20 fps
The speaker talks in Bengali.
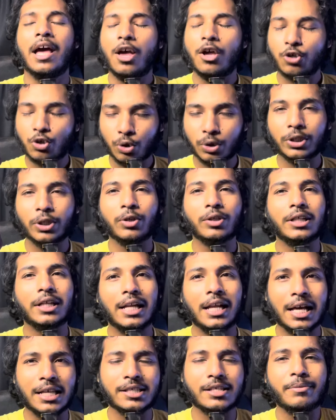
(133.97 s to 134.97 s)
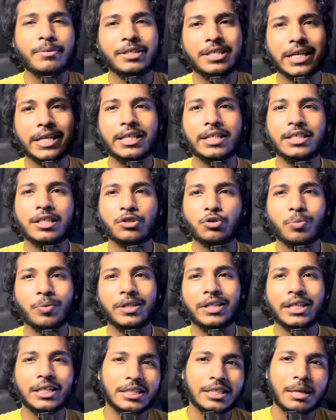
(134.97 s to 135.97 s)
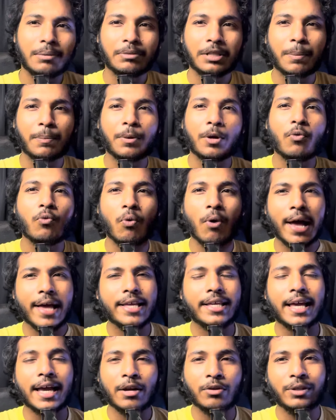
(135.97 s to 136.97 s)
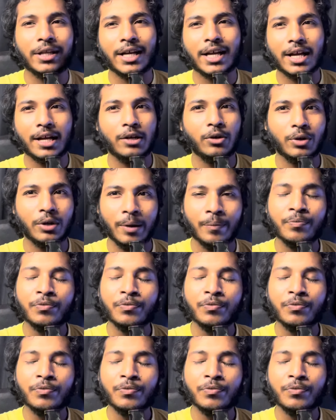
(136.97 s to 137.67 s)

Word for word: সত্যি কথা লাস্ট আমি চেঙ্গিজের সময় দেখেছিলাম তারপরে ওয়াই কেন দেখা গেল না